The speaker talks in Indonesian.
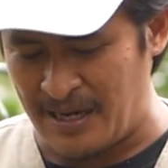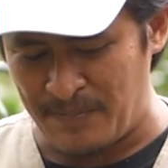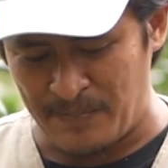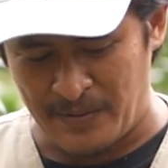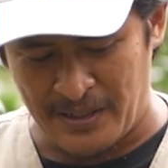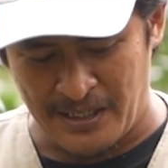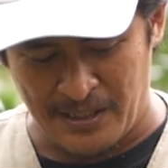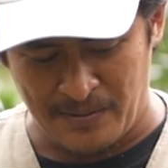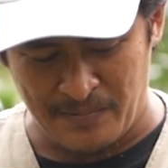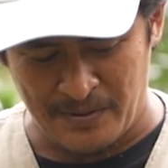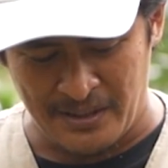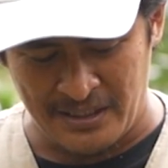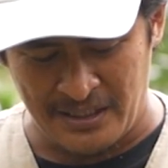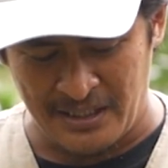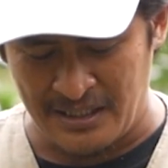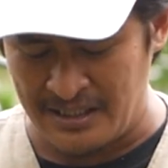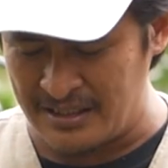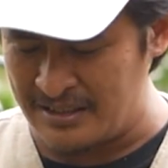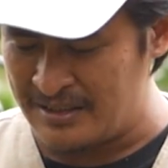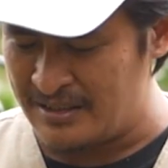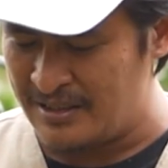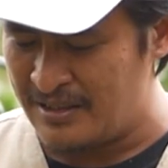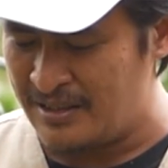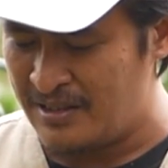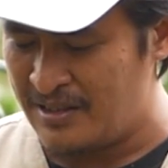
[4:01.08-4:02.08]
apa
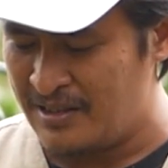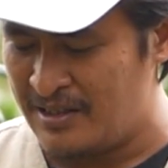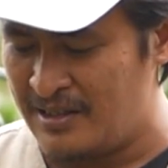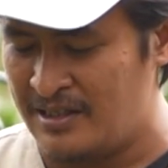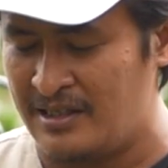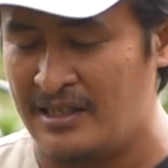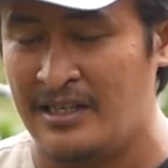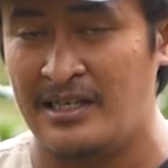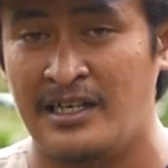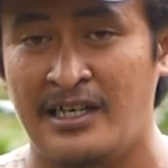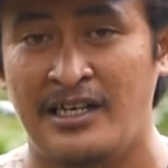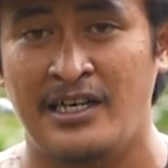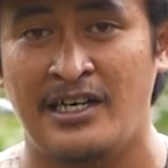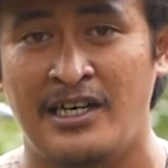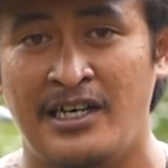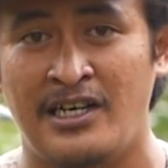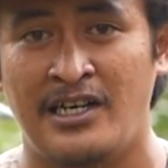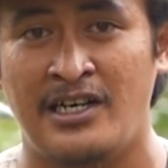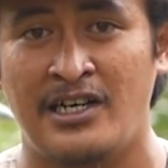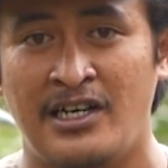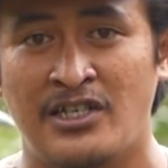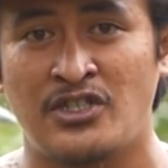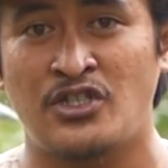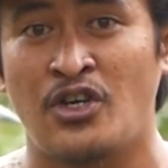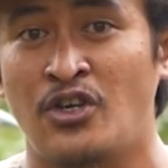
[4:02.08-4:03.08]
namanya
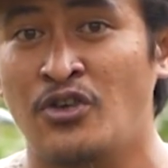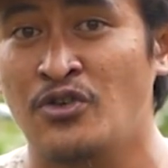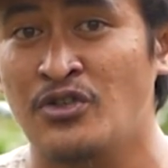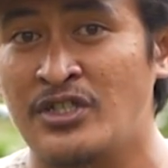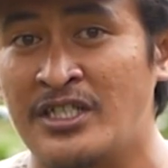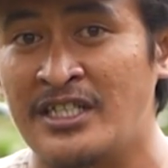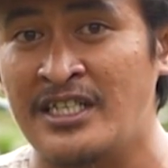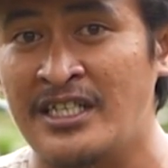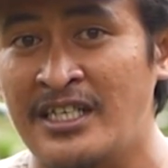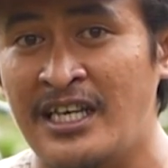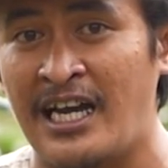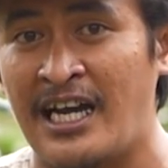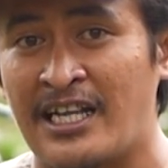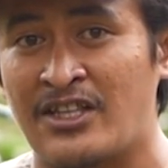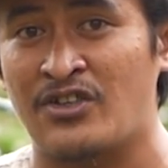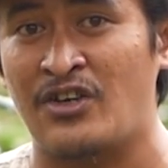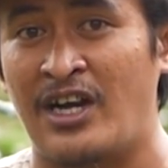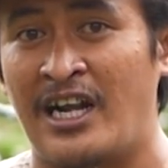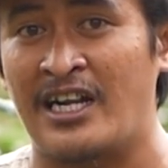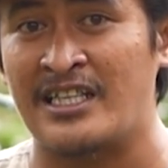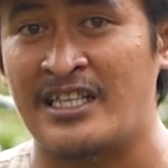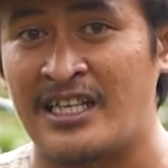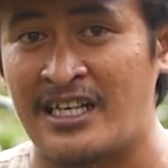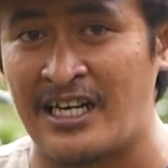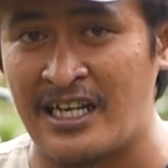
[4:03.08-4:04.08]
uh, solusi atau
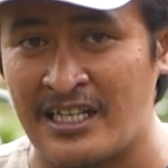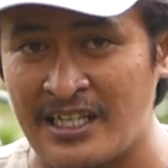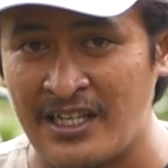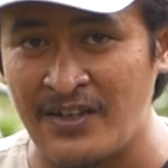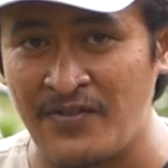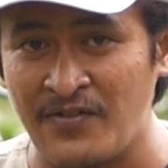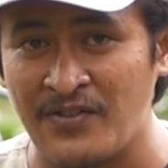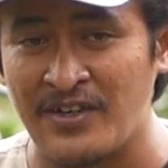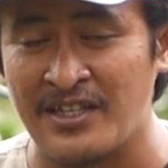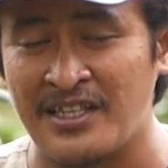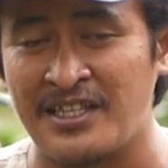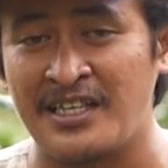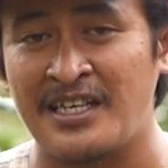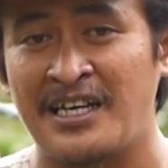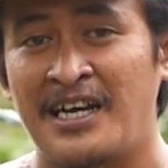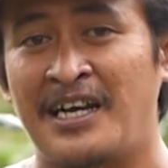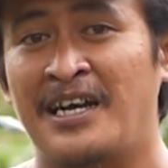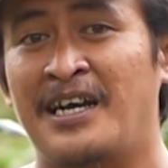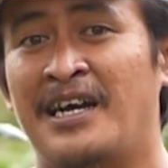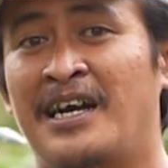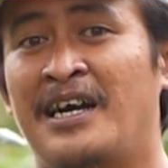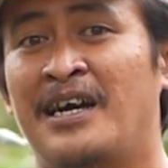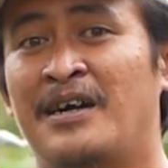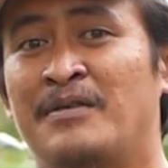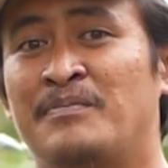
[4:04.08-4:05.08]
alternatif
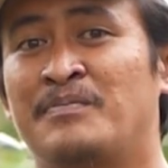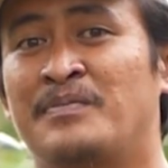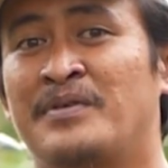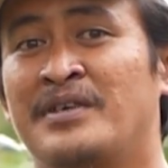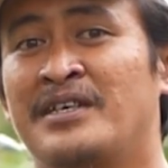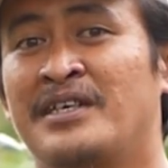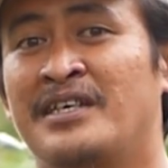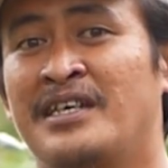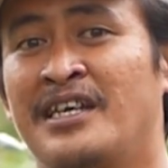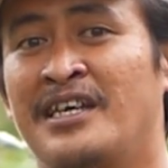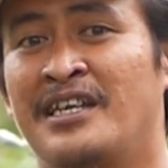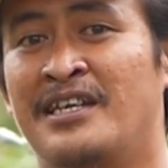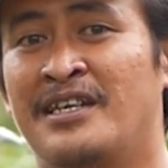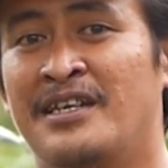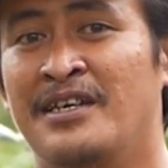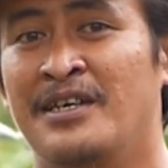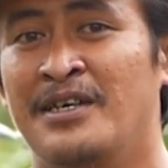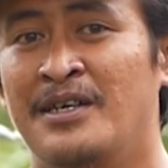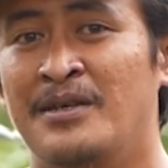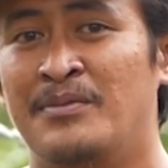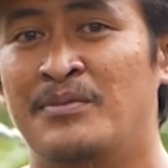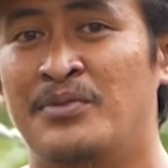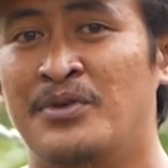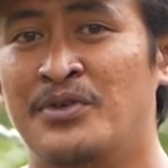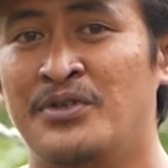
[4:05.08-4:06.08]
ketika pingin
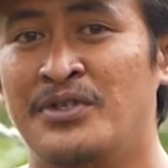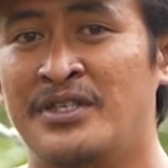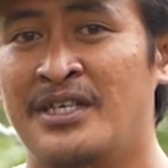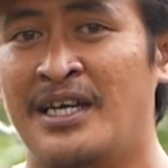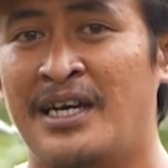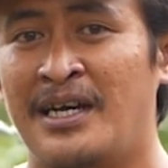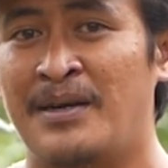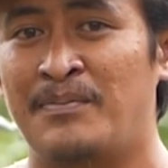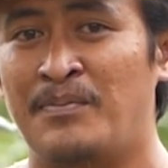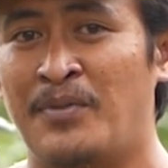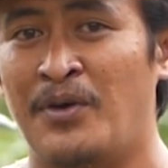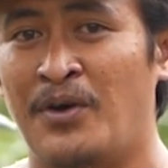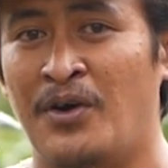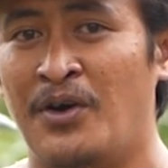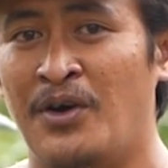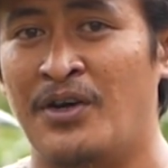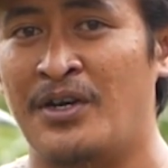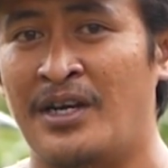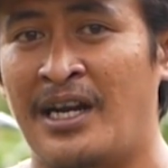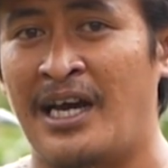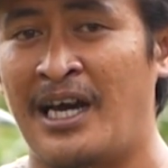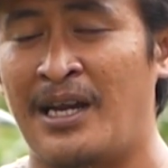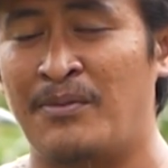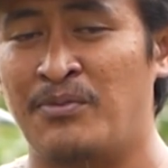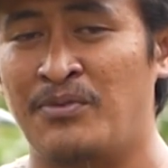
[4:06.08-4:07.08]
punya
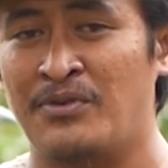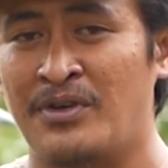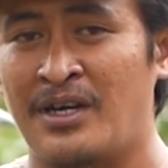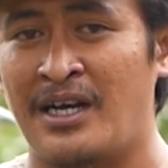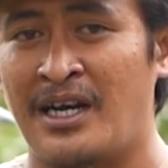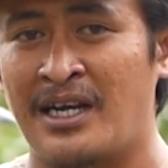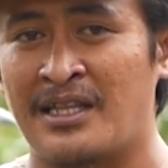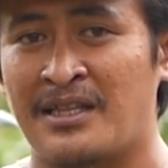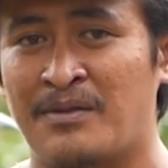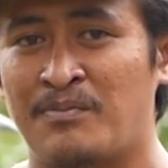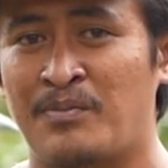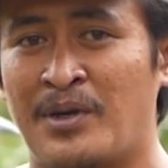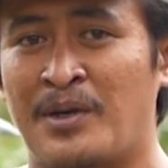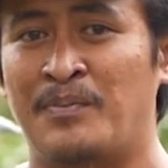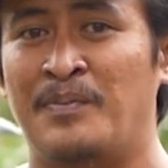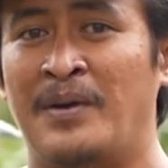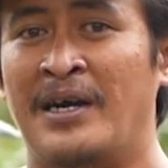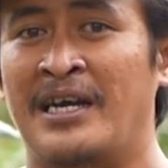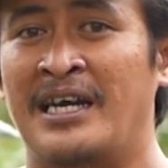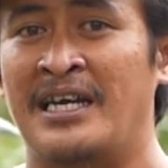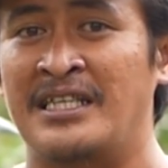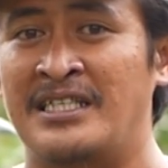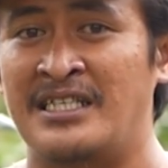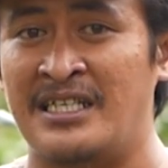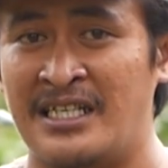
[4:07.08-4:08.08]
pohon alpukat
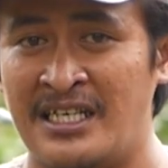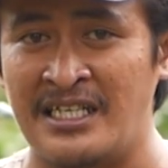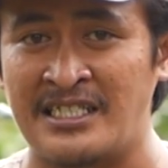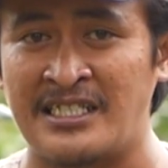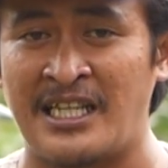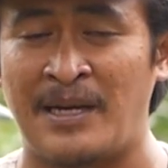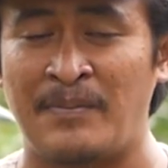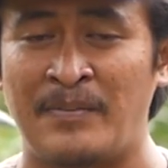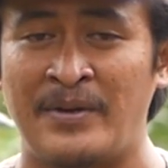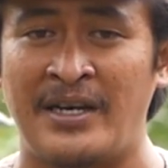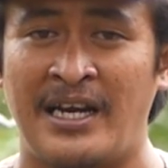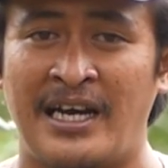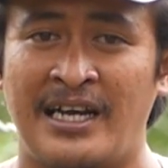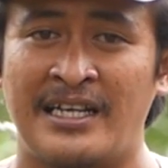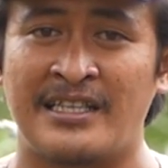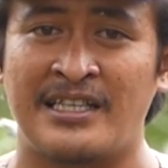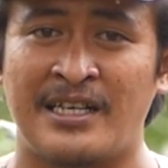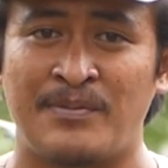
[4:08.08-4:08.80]
berbagai jenis tapi lahan